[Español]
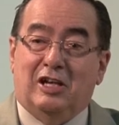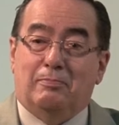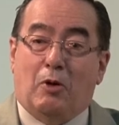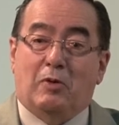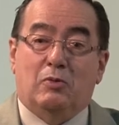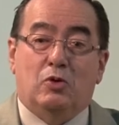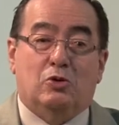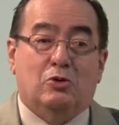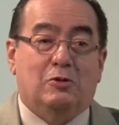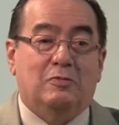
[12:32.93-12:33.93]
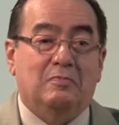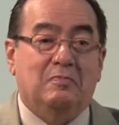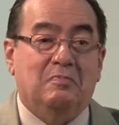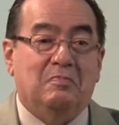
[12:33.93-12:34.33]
el pobre burro